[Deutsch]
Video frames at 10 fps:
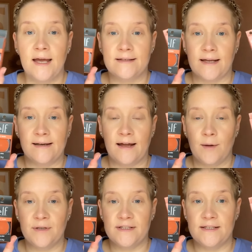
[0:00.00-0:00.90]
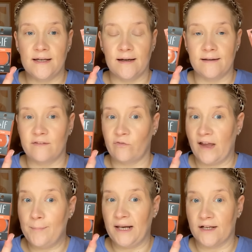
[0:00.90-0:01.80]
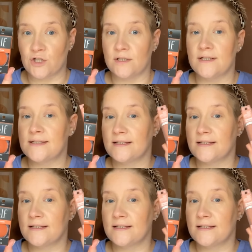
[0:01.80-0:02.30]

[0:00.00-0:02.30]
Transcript: Dann habe ich hier zwei Blushes.